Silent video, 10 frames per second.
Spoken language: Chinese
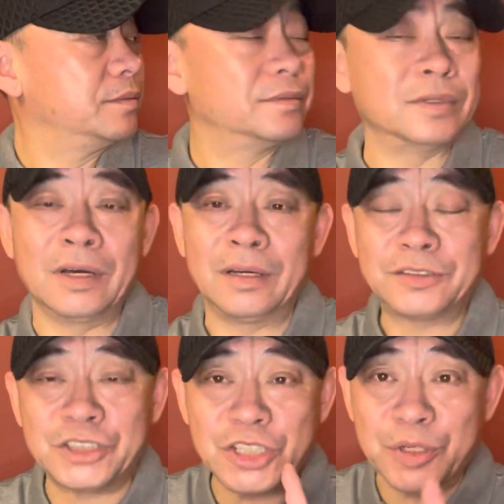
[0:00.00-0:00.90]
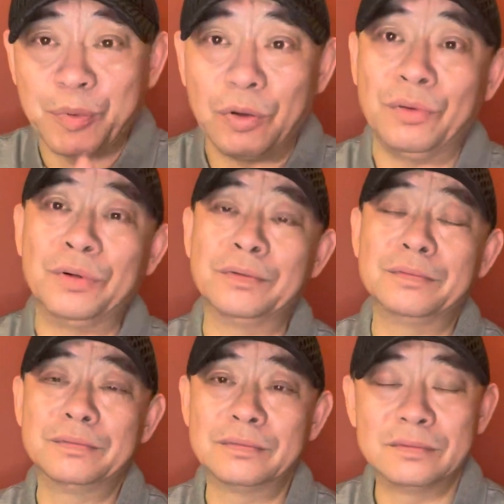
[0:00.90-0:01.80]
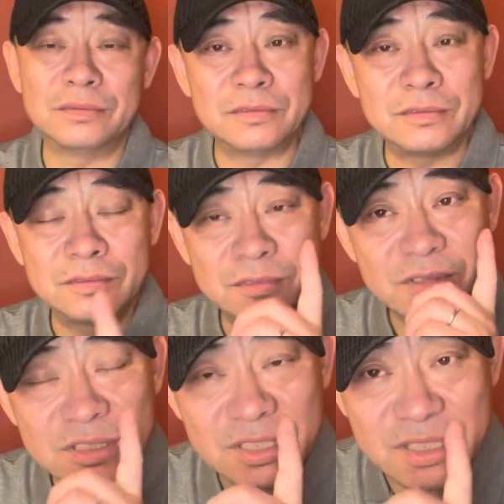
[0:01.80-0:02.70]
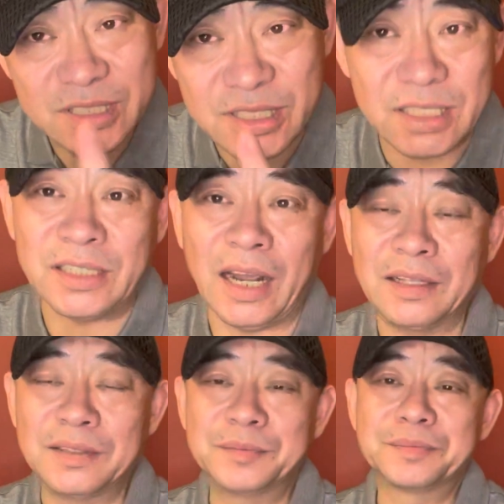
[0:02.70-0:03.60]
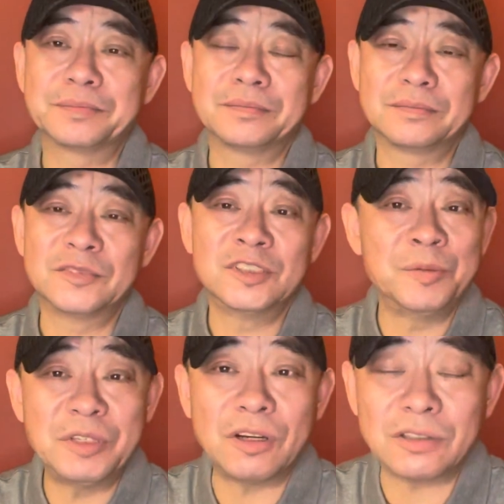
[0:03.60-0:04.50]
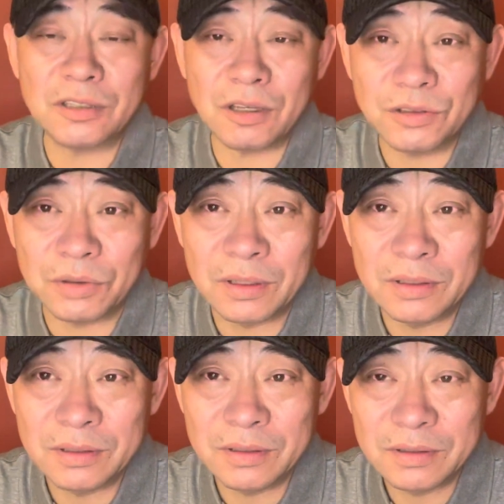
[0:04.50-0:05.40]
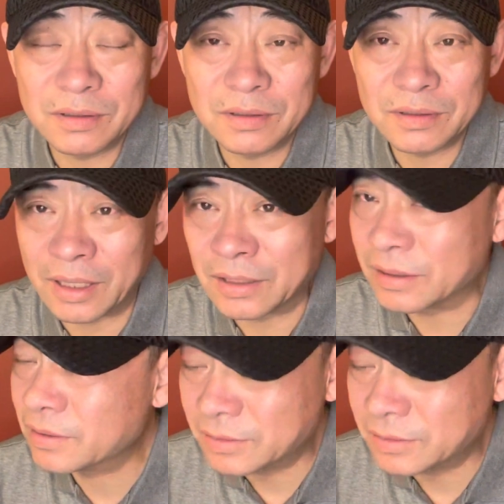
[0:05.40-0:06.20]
啊，质朴、自然，你别矫揉造作。而